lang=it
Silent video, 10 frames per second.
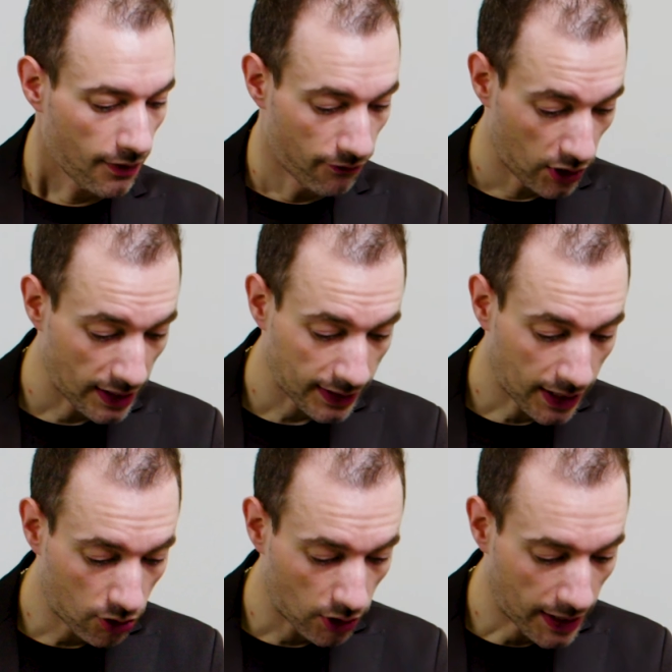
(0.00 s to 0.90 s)
Volete
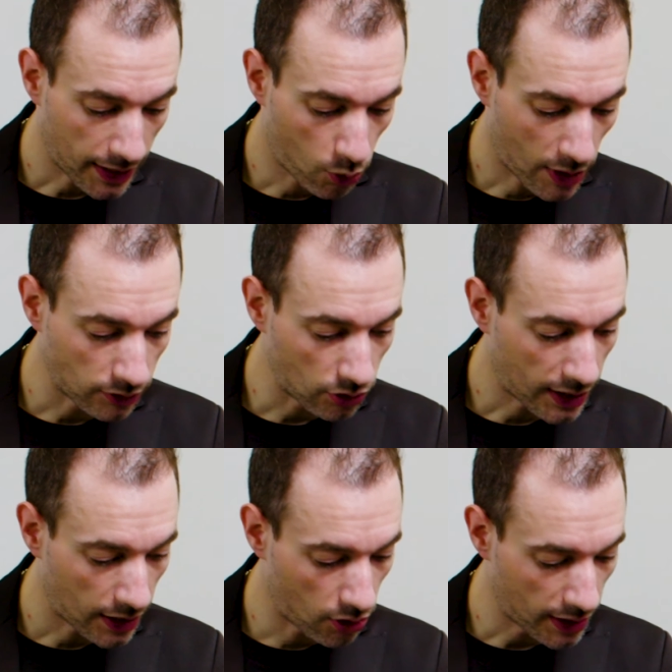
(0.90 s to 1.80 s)
calcolare quanto
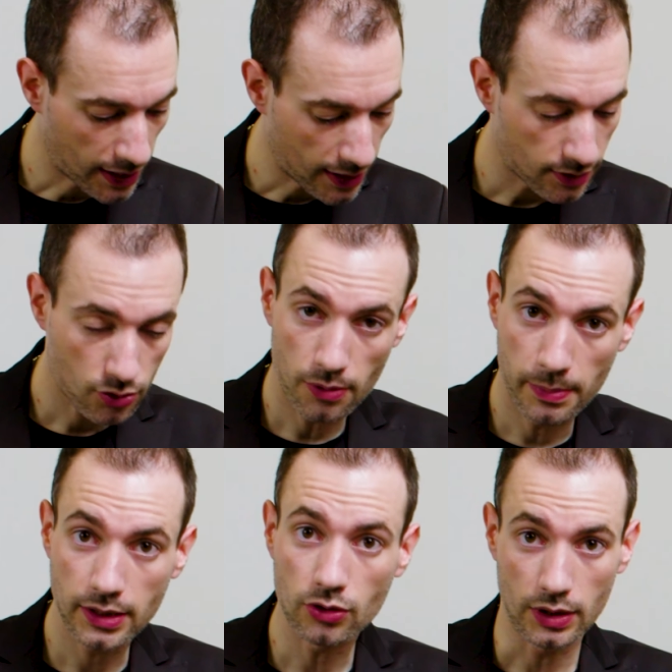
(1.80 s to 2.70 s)
calore ha
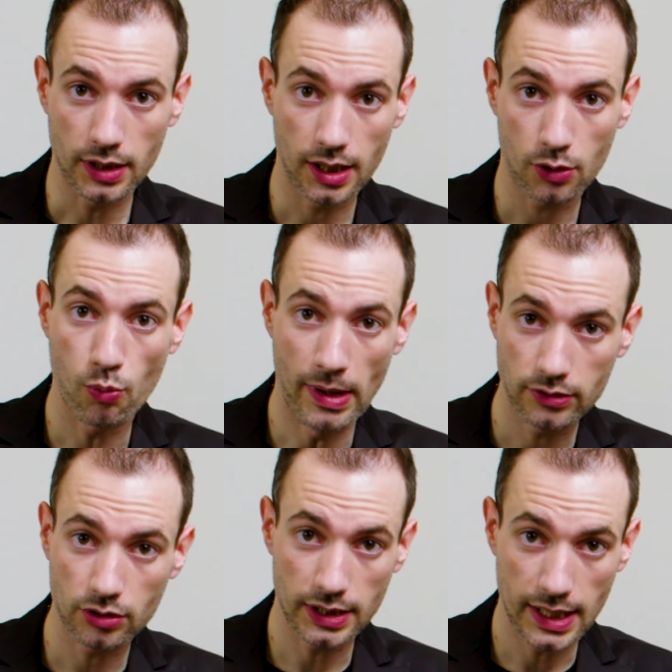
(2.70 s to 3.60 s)
assorbito il
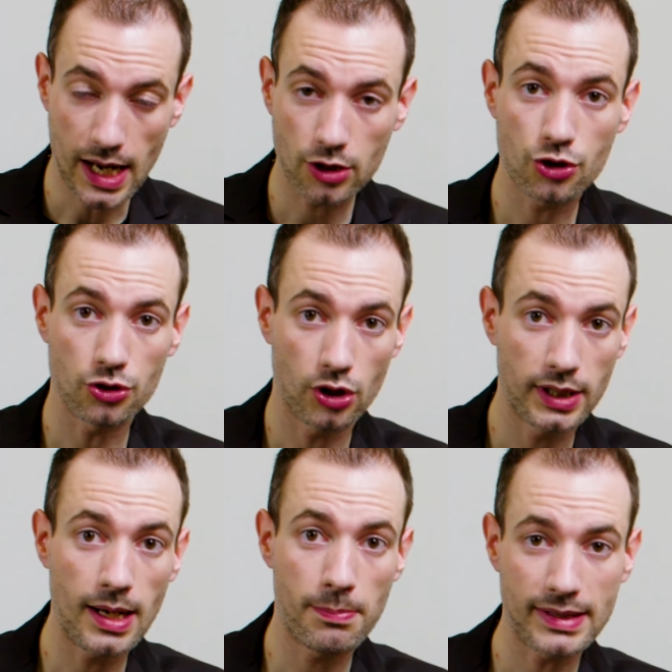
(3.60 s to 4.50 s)
cubetto di ghiaccio
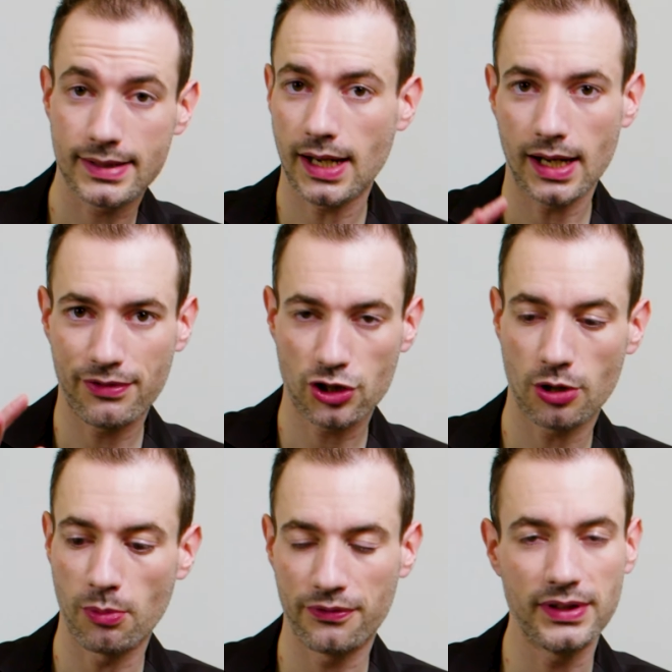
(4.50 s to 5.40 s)
nel passare,
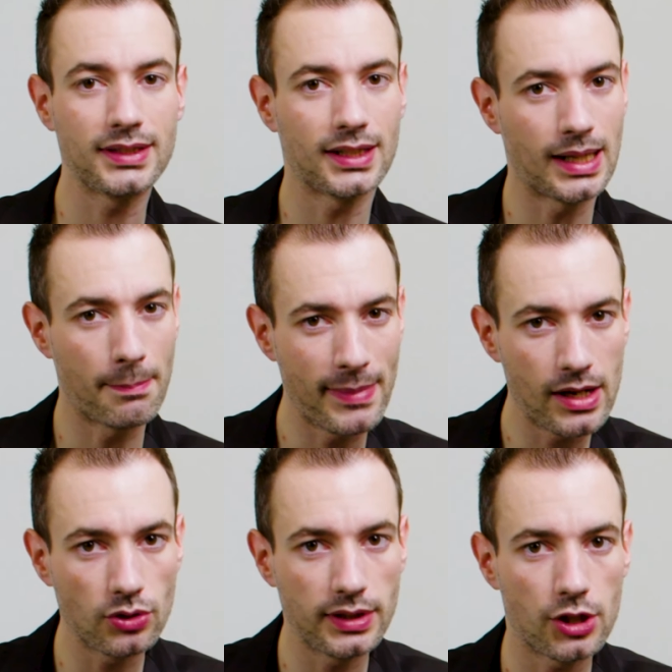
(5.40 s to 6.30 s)
facciamo finta, da
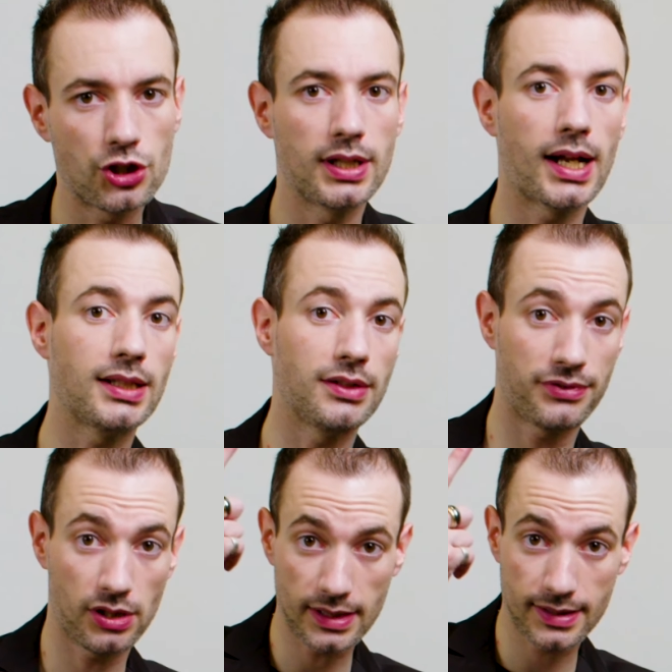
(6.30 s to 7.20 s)
meno 10 gradi
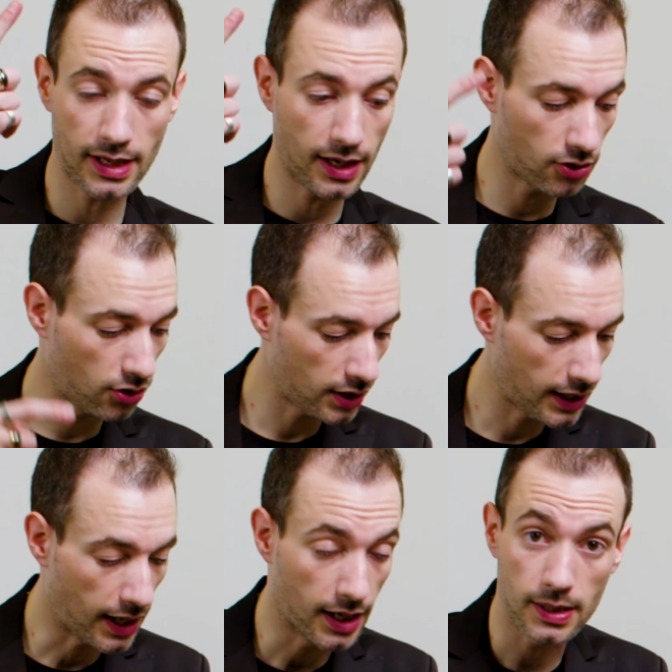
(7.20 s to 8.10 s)
fino a zero?
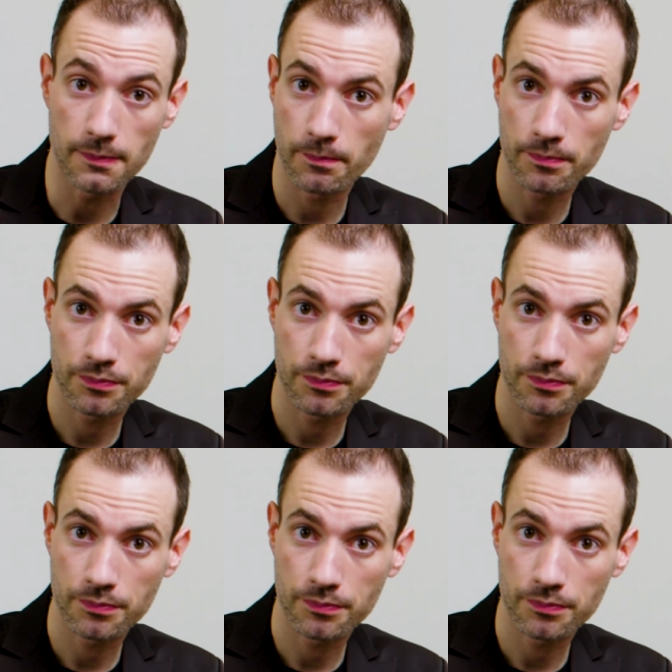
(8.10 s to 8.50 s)
Lei.